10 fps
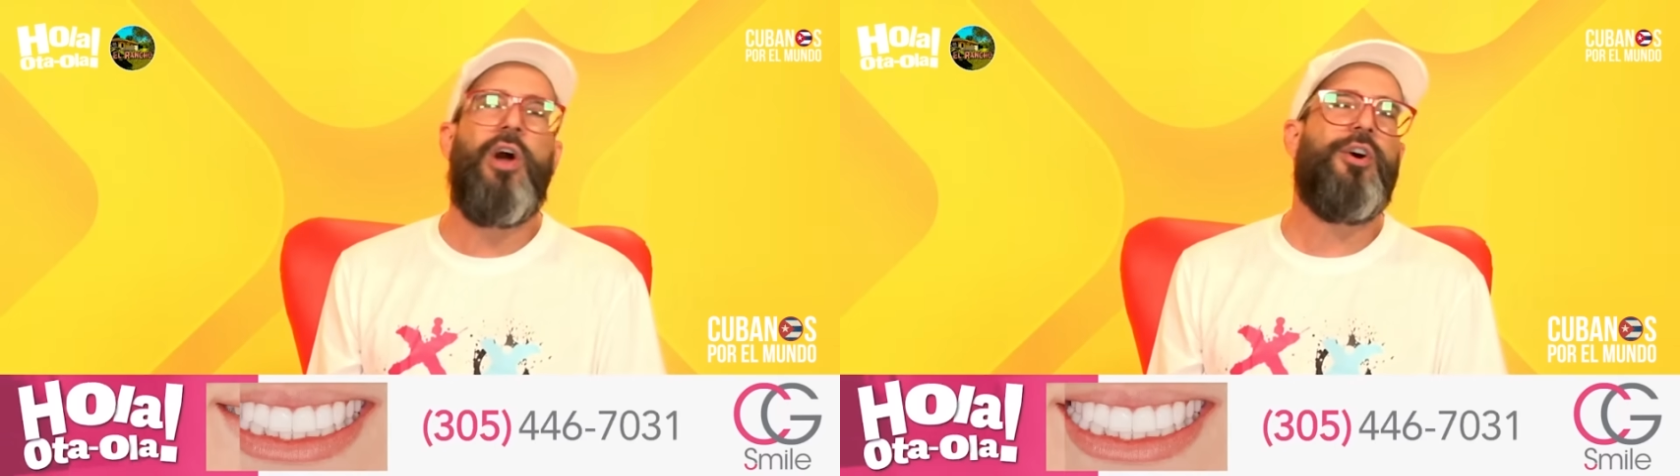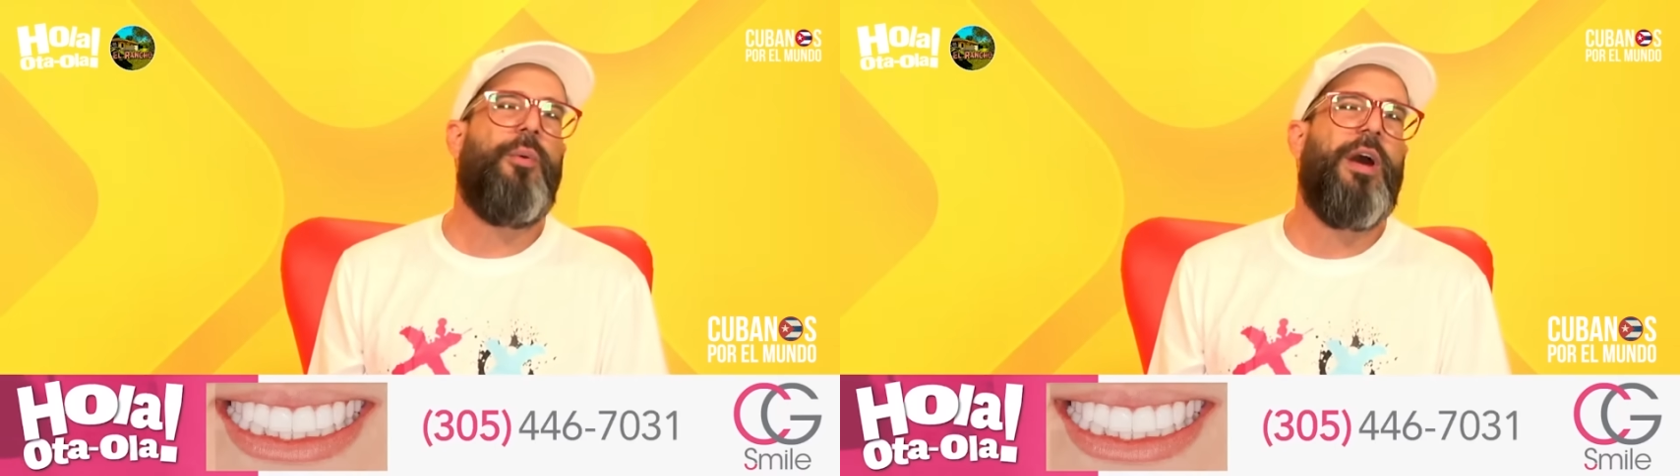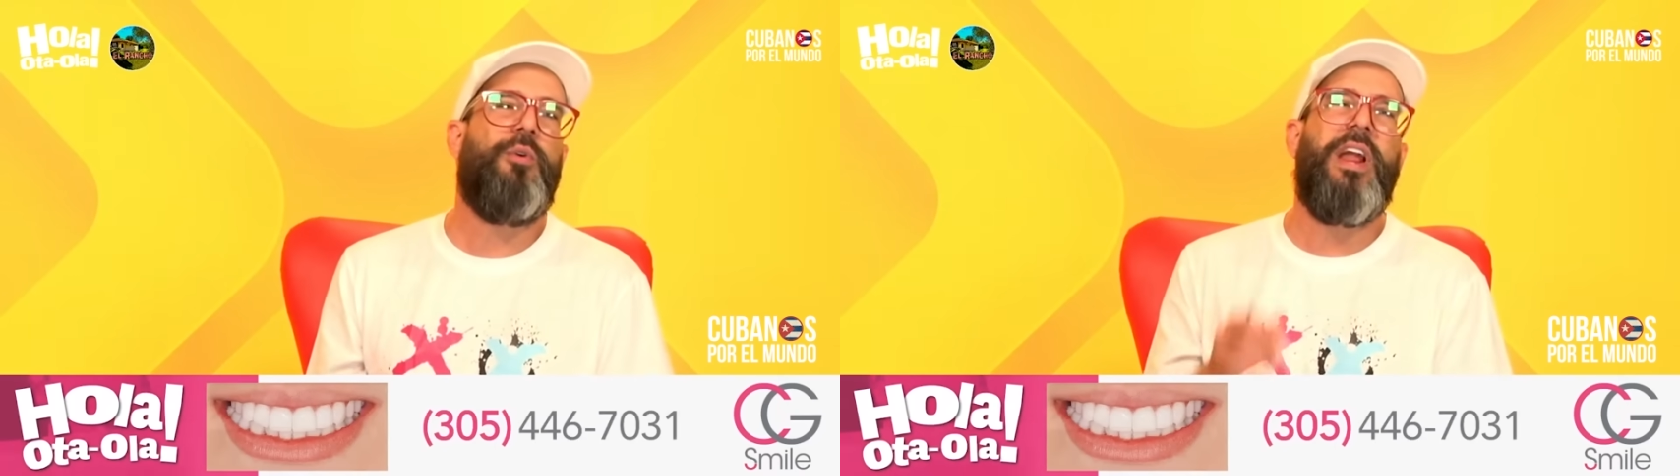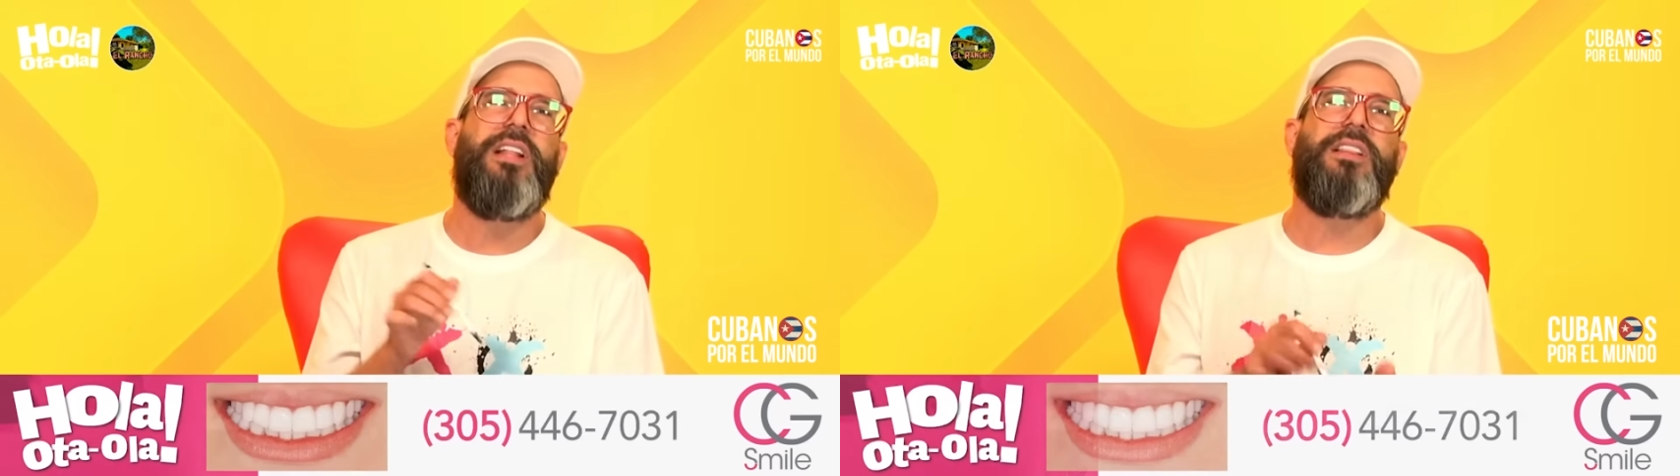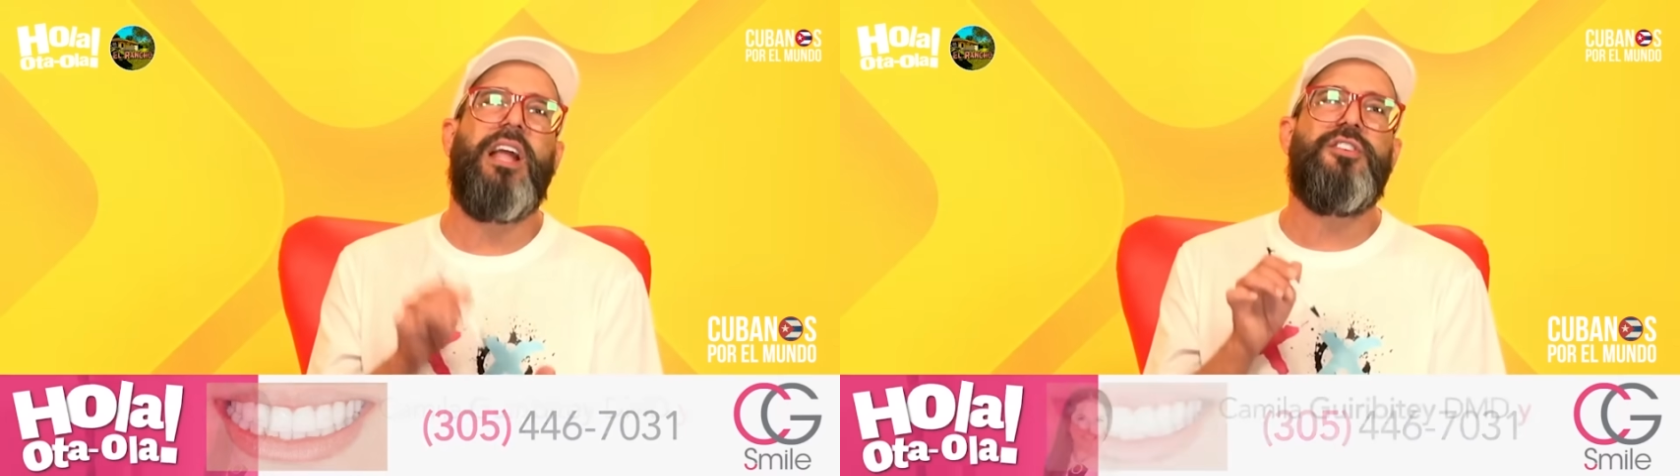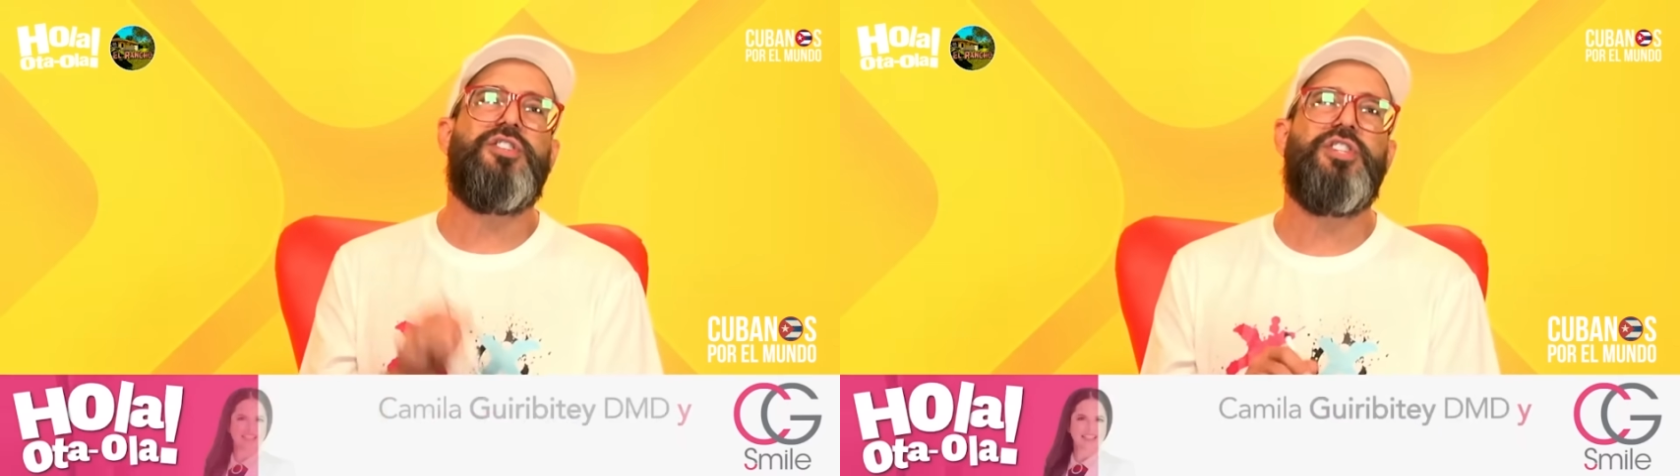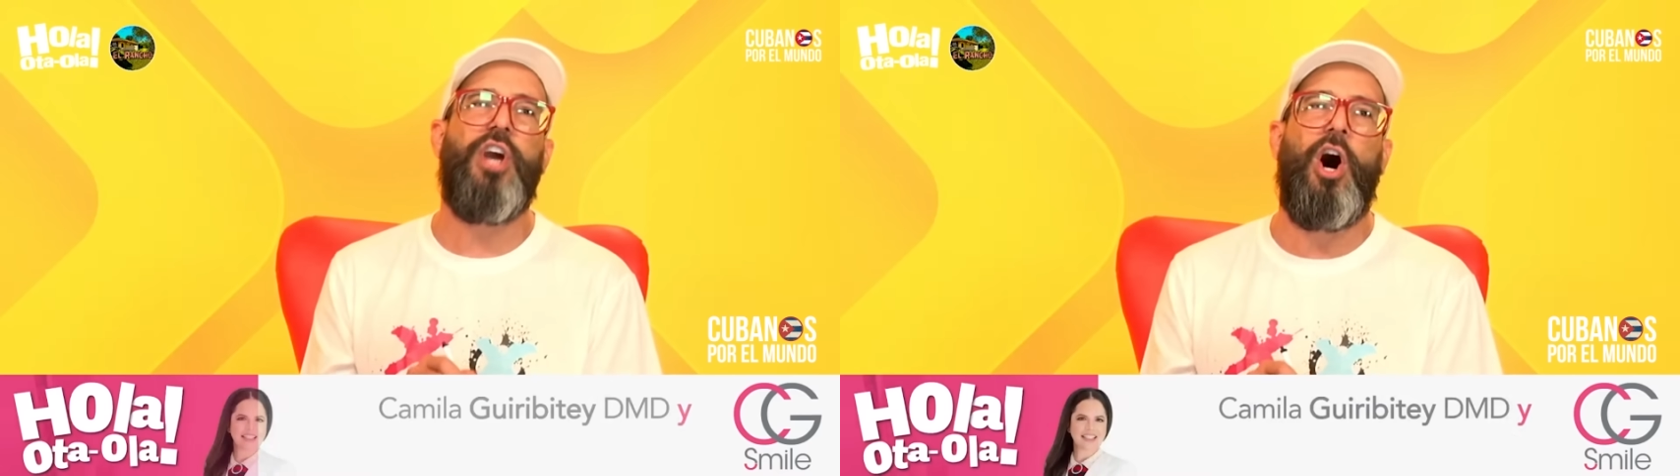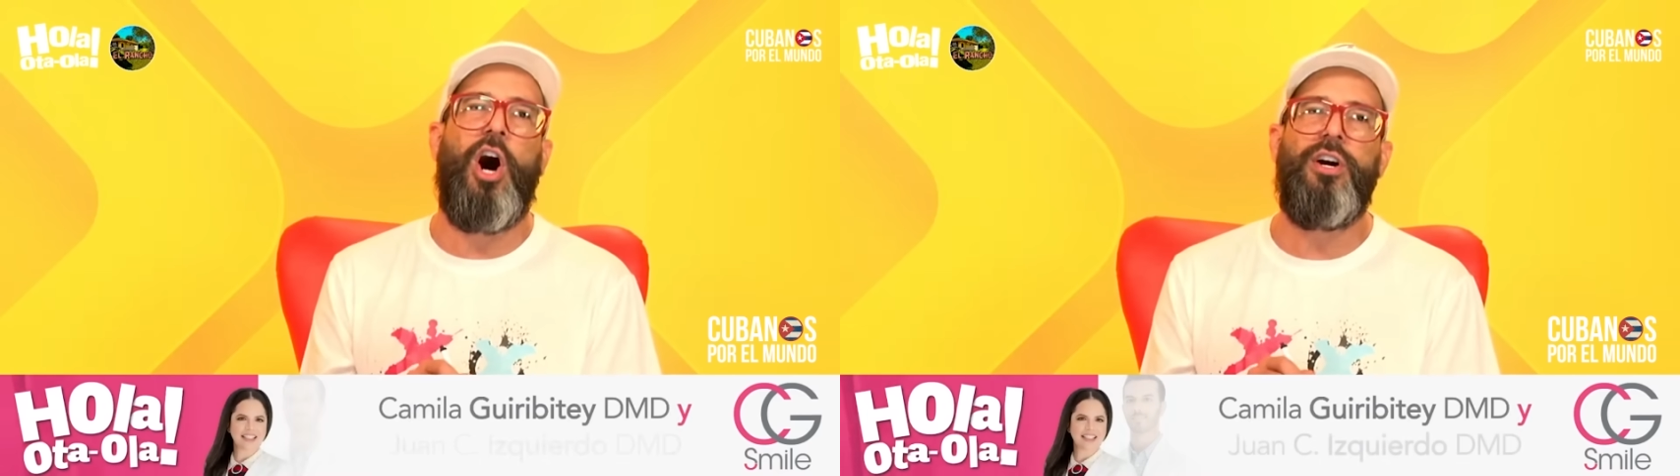yo veo una
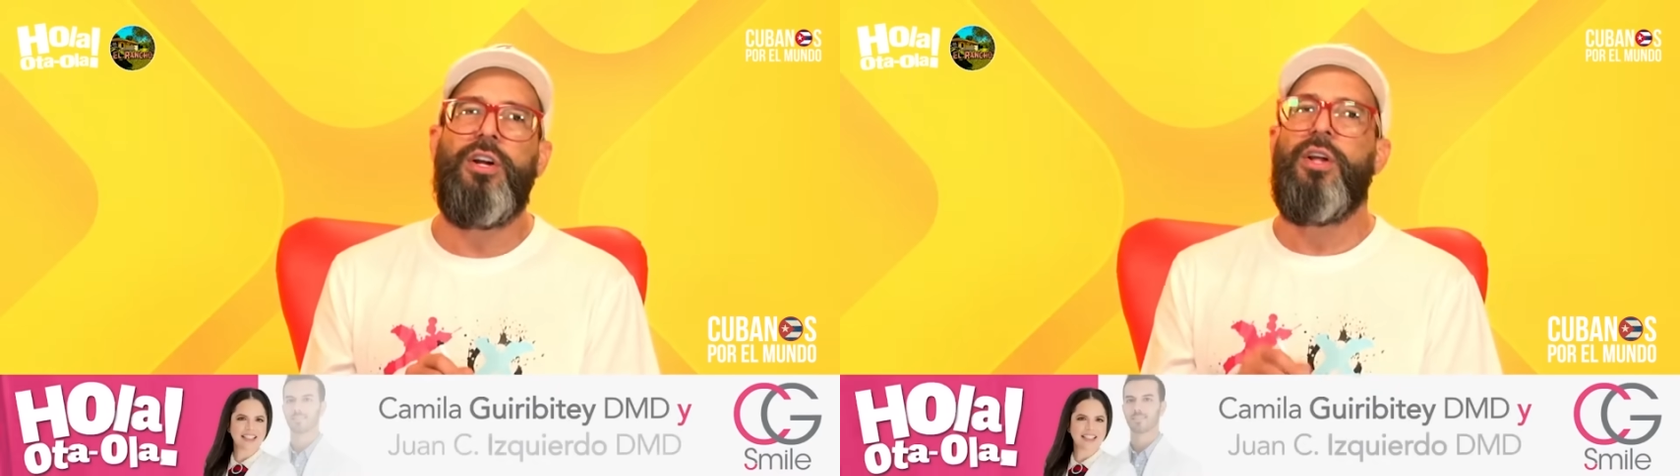intención